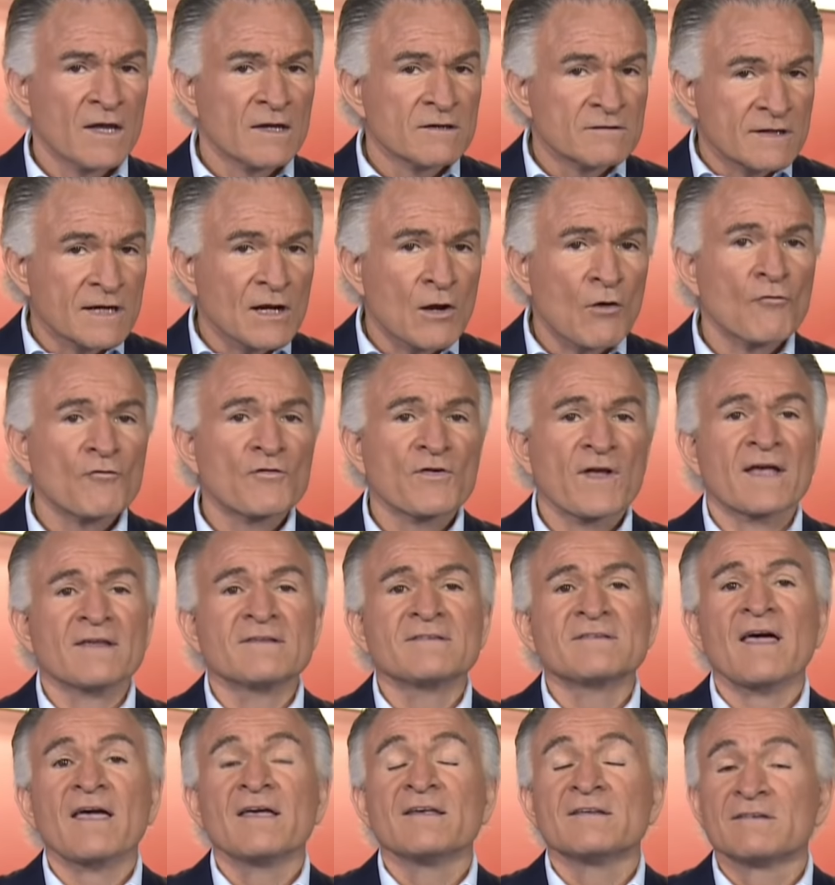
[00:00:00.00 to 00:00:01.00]
Sin
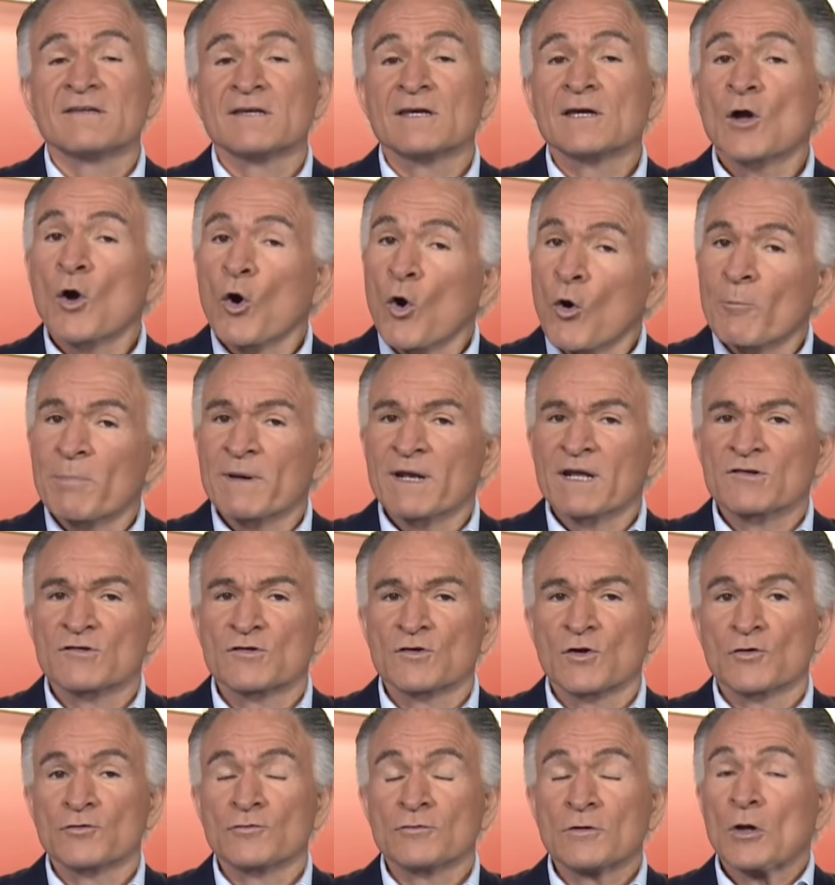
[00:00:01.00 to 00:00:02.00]
confianza y sin
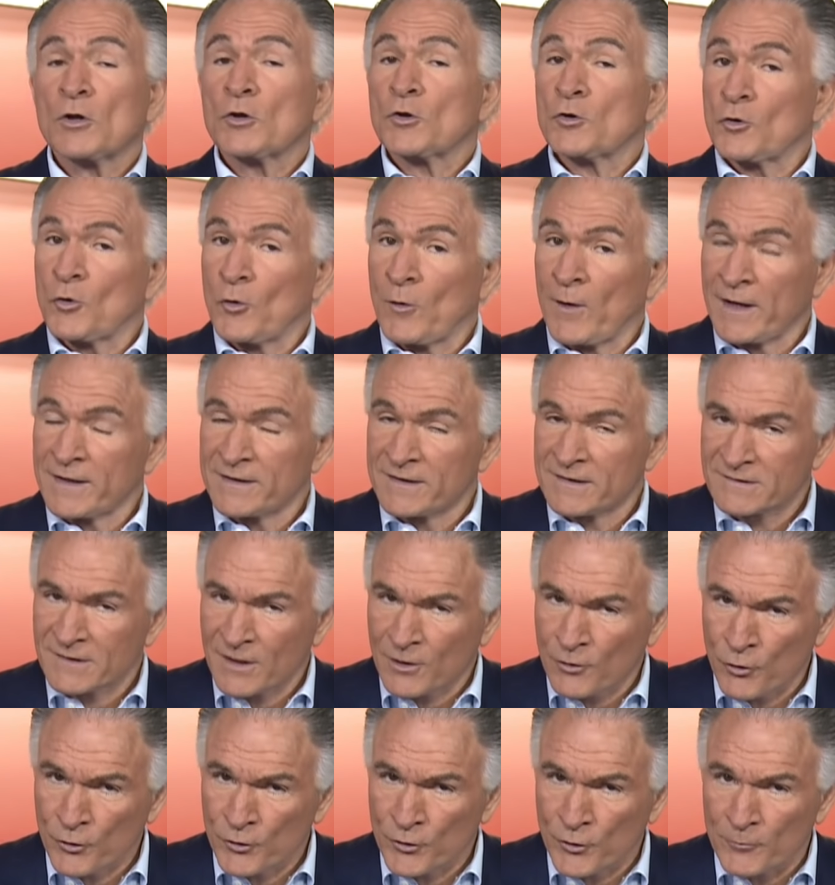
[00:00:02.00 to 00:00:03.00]
cooperación no hay
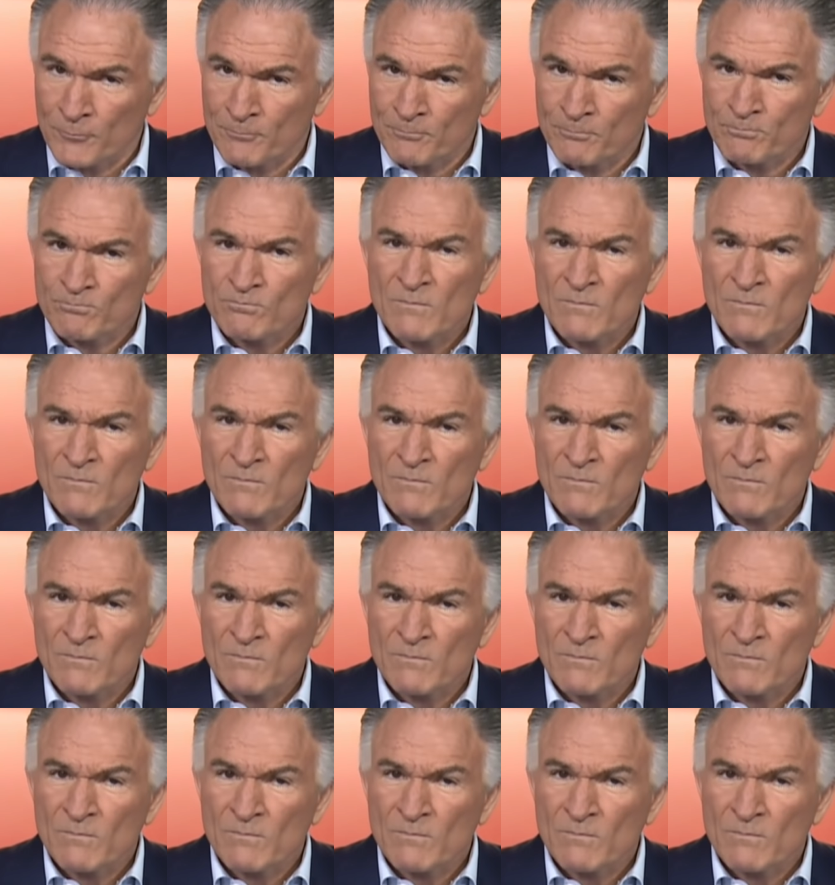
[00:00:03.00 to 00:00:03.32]
desarrollo.